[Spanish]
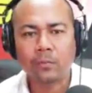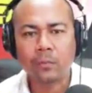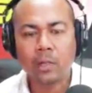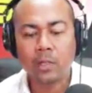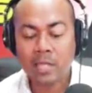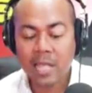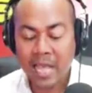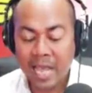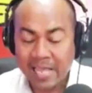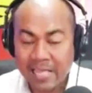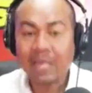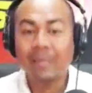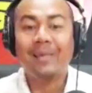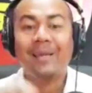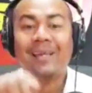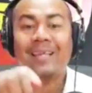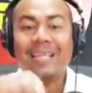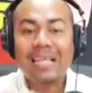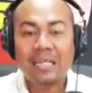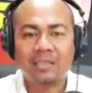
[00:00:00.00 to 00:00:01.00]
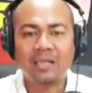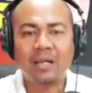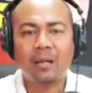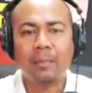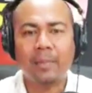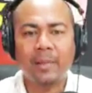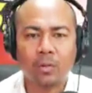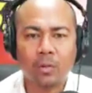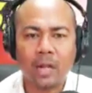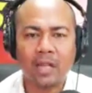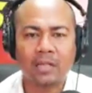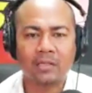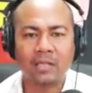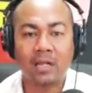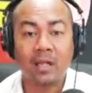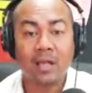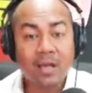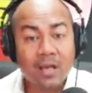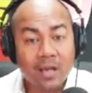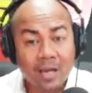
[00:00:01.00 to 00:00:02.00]
y ahí debería estar Pedro Catrén
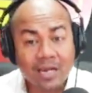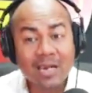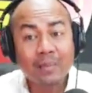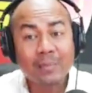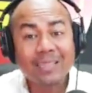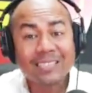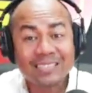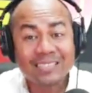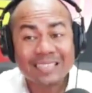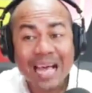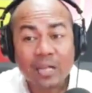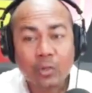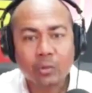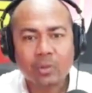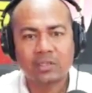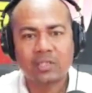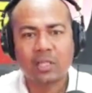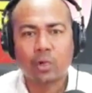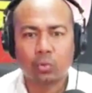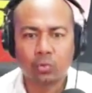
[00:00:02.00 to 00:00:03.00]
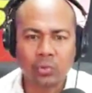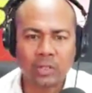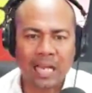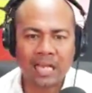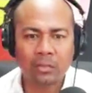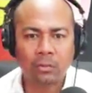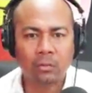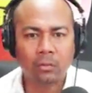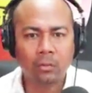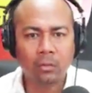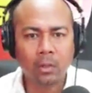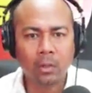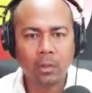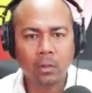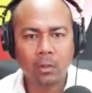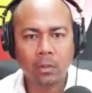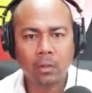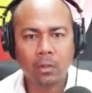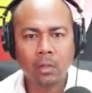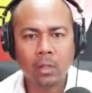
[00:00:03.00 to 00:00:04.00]
revisando ese contrato,
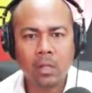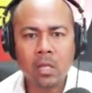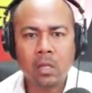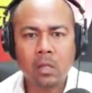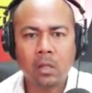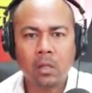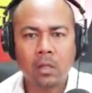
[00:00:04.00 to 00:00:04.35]
¿eh?